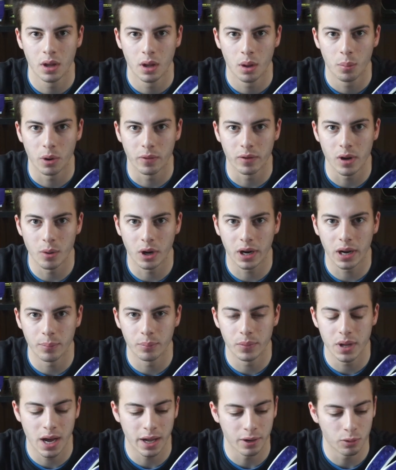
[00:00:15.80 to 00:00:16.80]
proviamo a
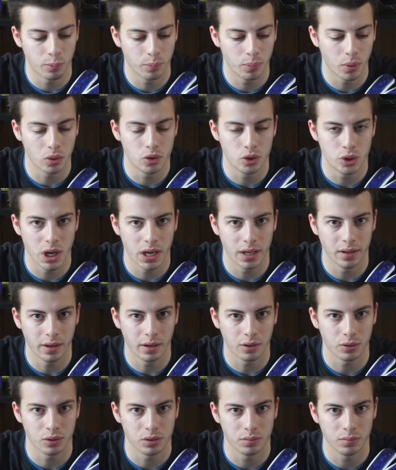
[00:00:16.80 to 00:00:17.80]
cambiare un po' il genere
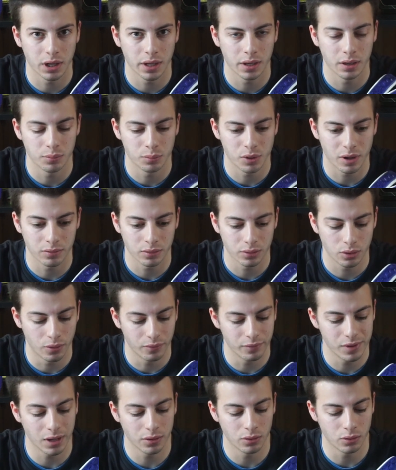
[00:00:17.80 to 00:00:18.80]
così magari non, non
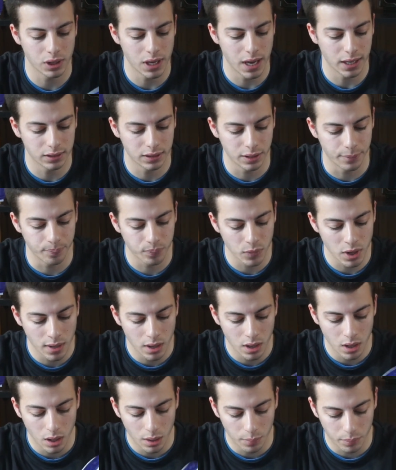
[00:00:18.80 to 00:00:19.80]
vi annoiate
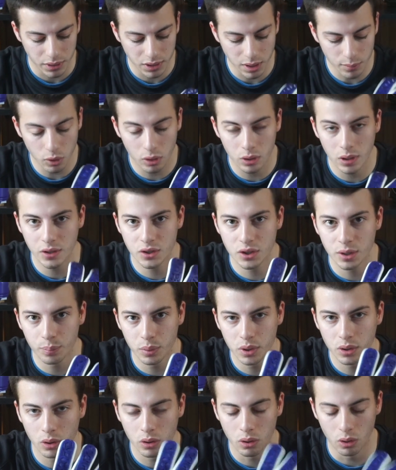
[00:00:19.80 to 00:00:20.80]
partiamo con
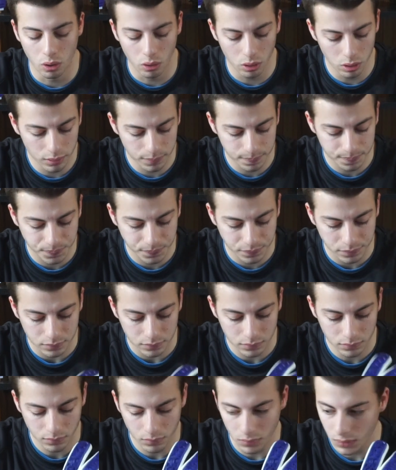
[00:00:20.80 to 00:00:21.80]
l'Espino Goal
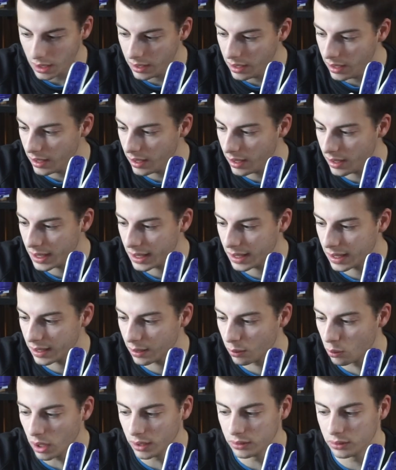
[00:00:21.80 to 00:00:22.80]
e
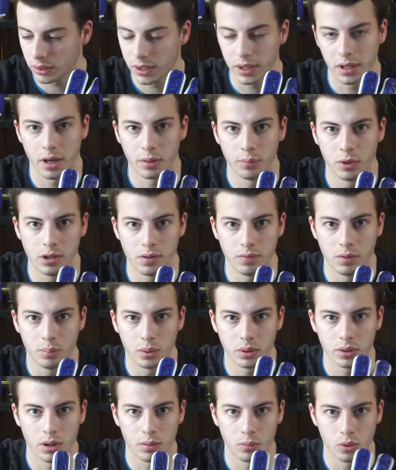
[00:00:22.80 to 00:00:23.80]
guanto che chiaramente vi
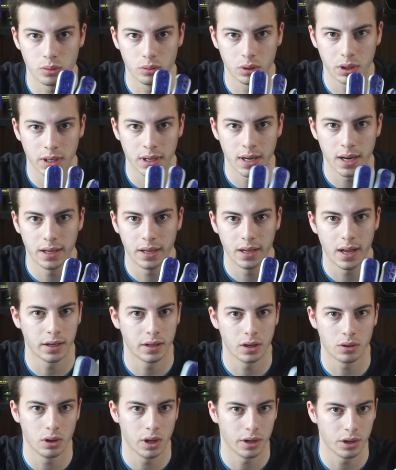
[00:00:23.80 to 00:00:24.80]
porteremo sul canale
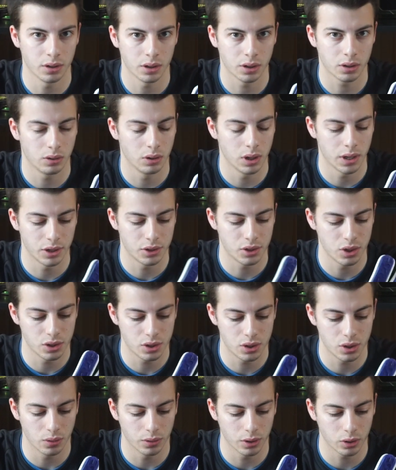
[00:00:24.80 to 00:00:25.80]
anche con la, con la
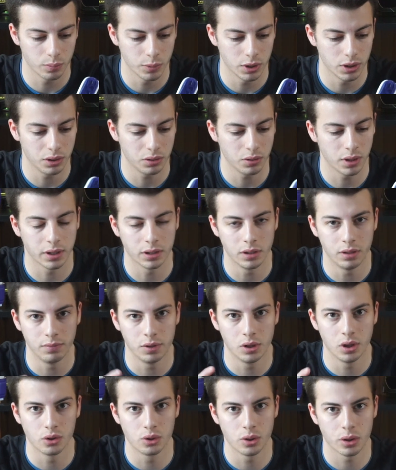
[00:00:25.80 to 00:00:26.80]
recensione come detto anche nel
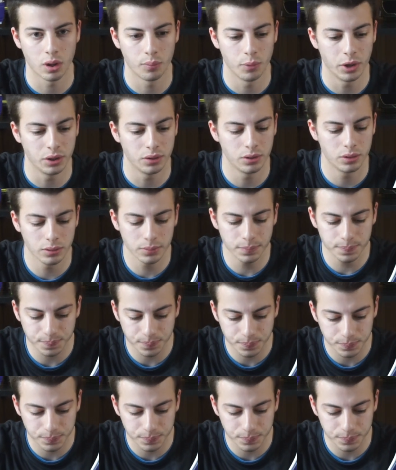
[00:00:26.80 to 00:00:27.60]
video aggiornamento